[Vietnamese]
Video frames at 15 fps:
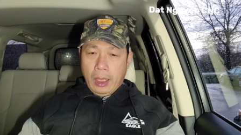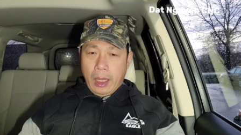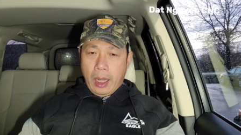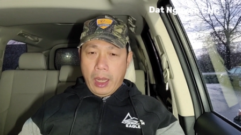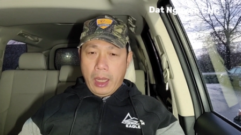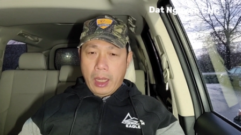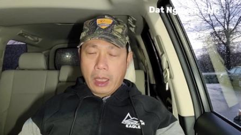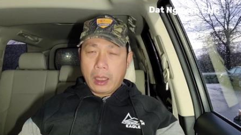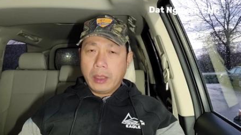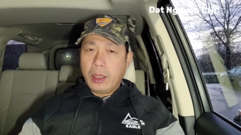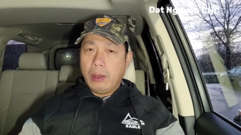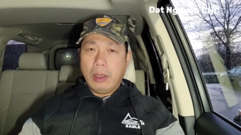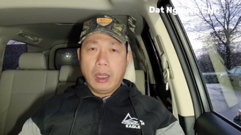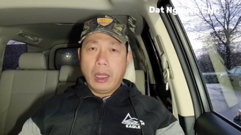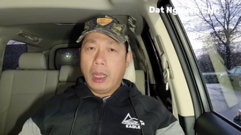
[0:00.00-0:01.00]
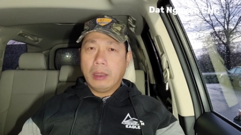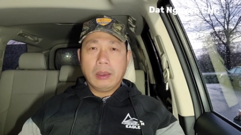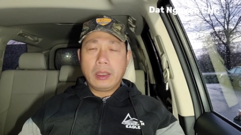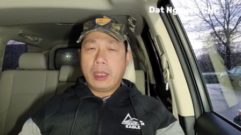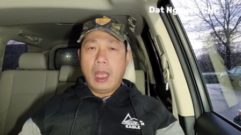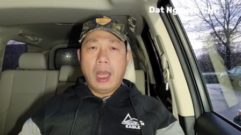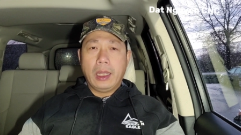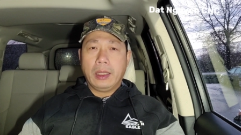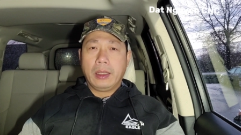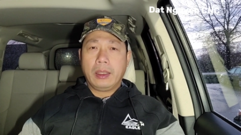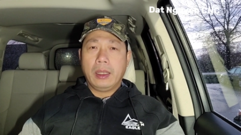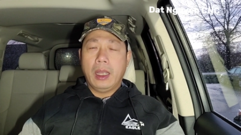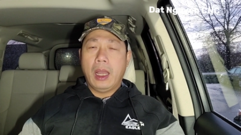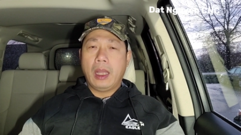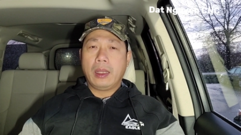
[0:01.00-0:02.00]
thì à, có nhiều người không có chơi
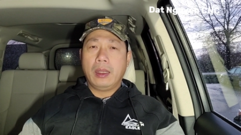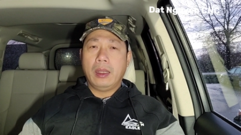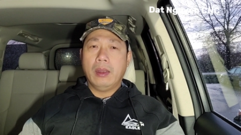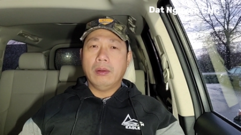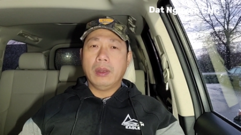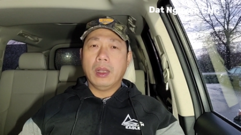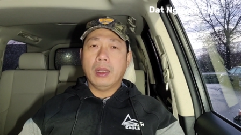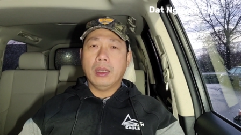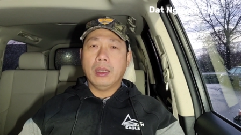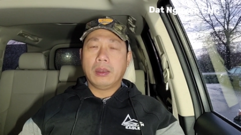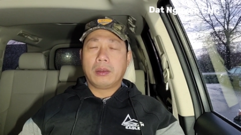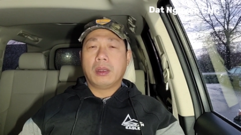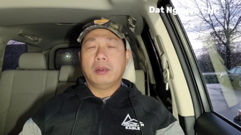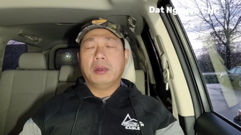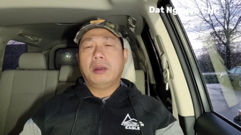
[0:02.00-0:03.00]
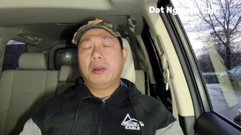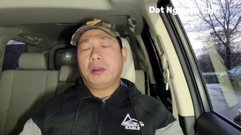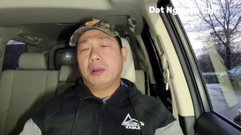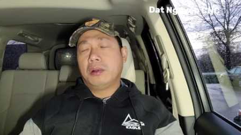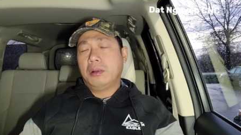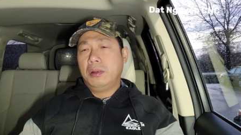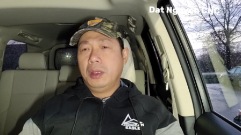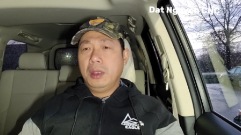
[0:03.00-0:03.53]
nha nhiều người thì thôi nó